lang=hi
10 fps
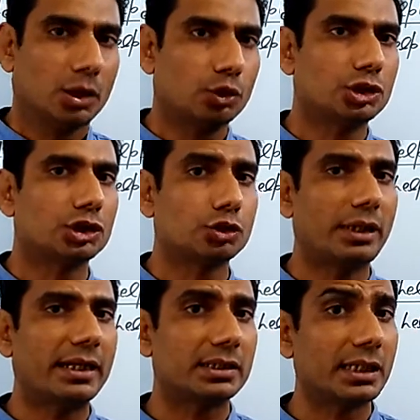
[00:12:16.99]
कुछ
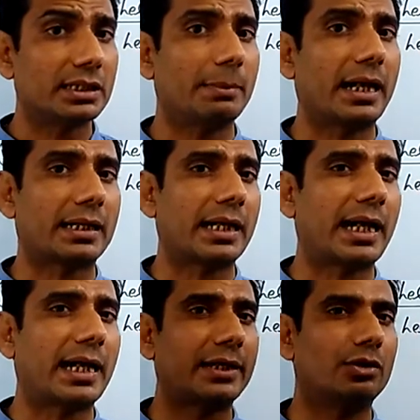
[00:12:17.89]
स्टूडेंट ये दिमाग
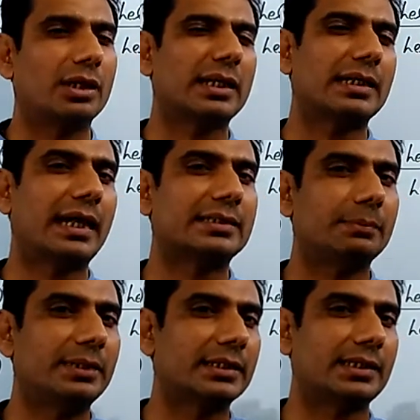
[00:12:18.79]
लगा रहे होंगे कि यार
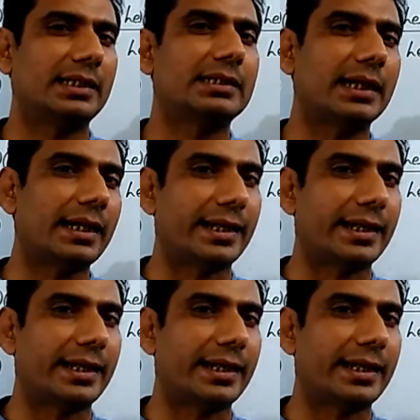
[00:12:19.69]
जब एक तरीका